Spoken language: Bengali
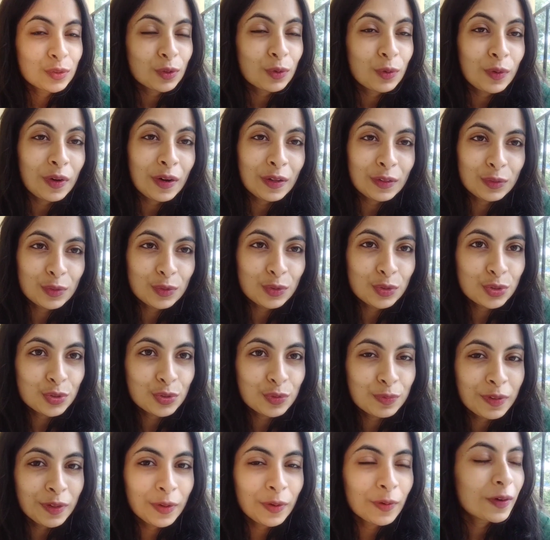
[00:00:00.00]
তো ওরা
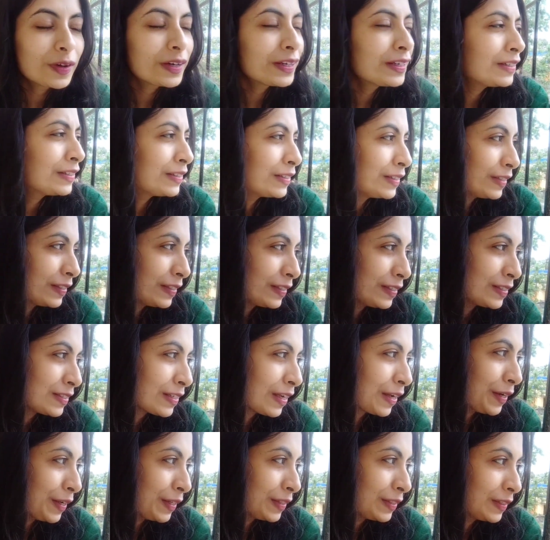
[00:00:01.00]
দুষ্টুমি করে ঠিকই
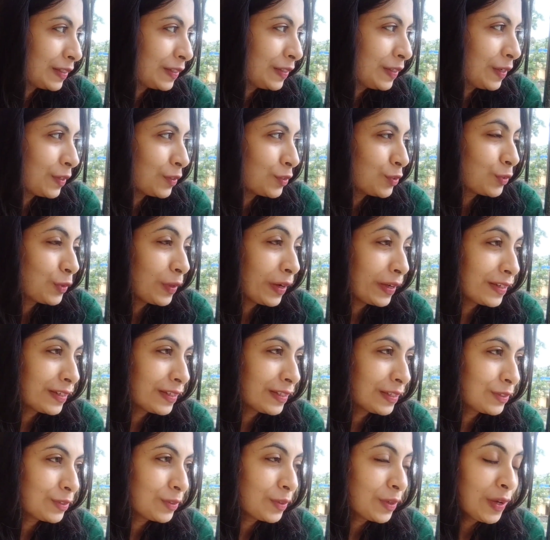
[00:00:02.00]
সারা দিন
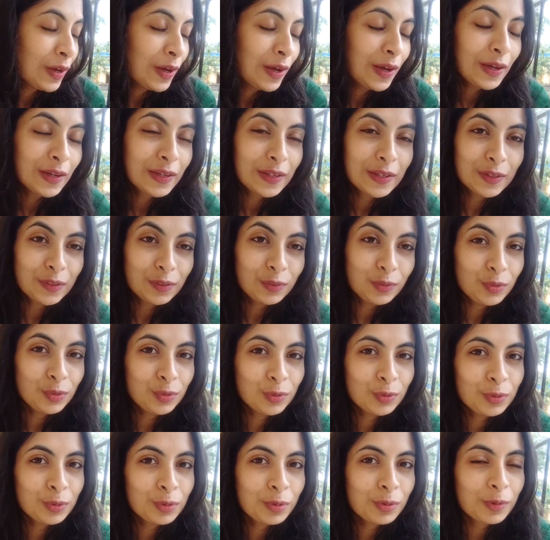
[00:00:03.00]
একটুখানি
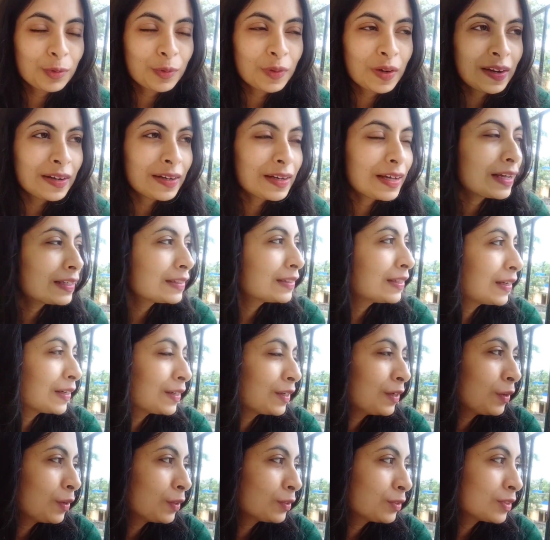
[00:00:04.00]
কিন্তু ওরা না
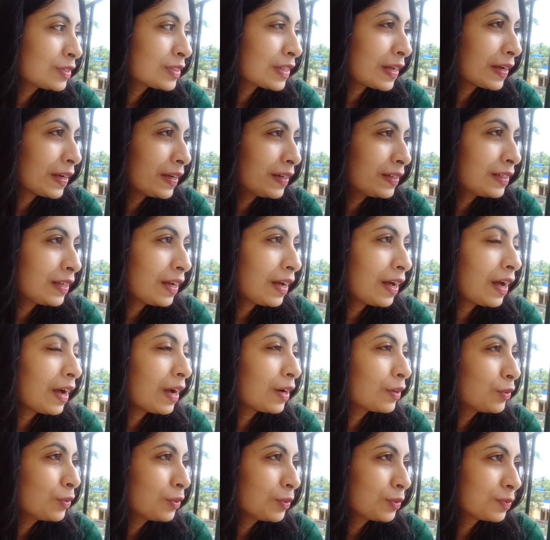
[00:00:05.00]
থাকলে হয়তো জায়গাটা
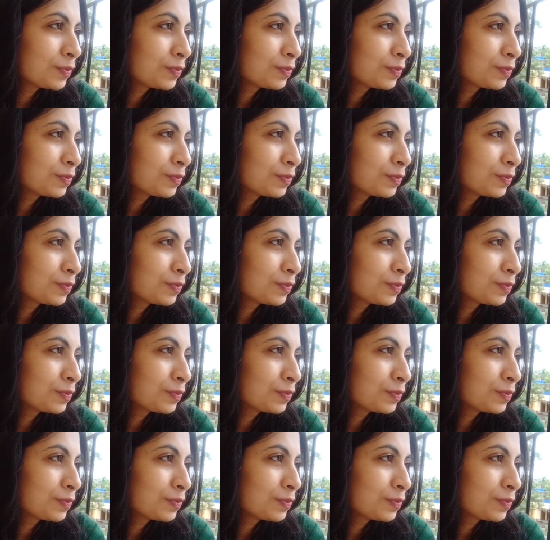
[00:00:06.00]
আরও